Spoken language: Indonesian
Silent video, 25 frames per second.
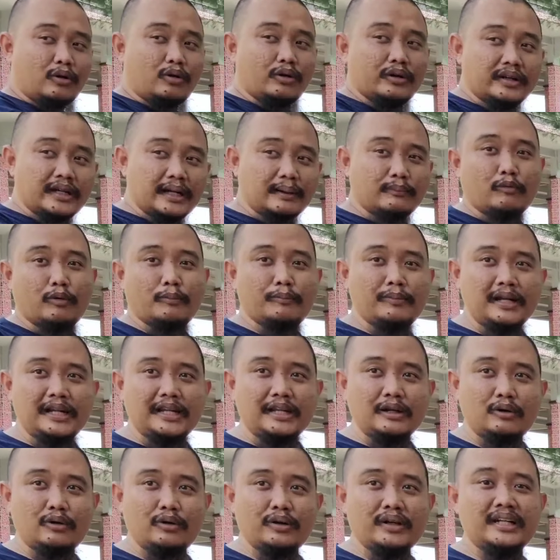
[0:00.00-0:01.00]
Honda
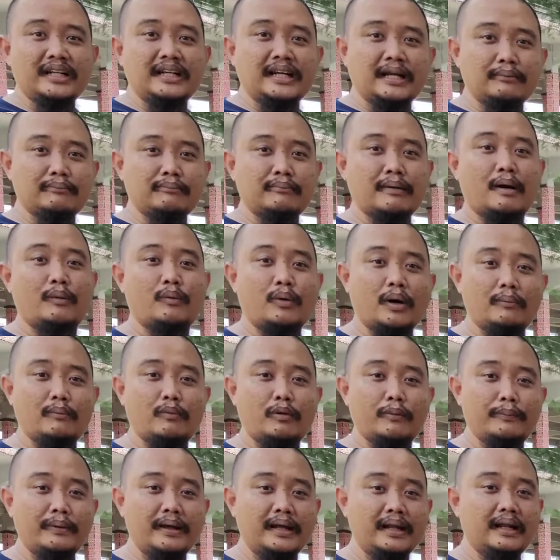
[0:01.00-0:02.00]
Mobilio dengan bawa
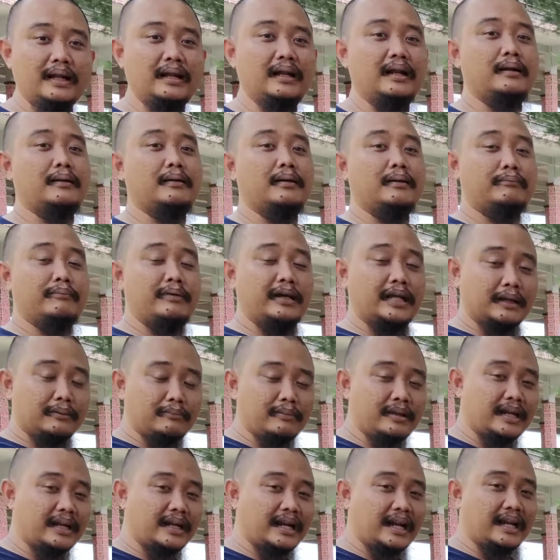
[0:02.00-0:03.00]
mobil
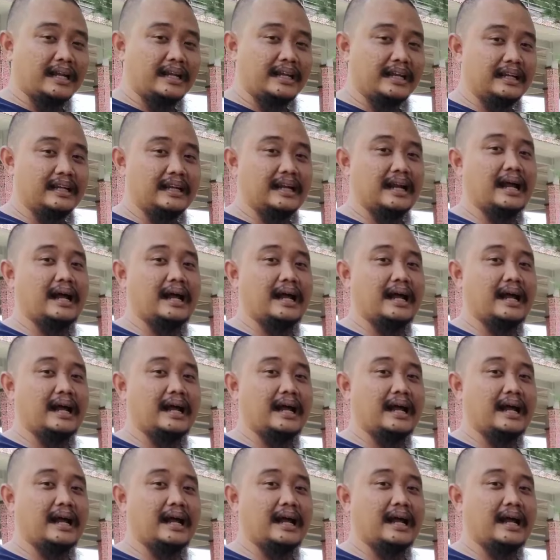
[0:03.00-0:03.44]
merek-merek lain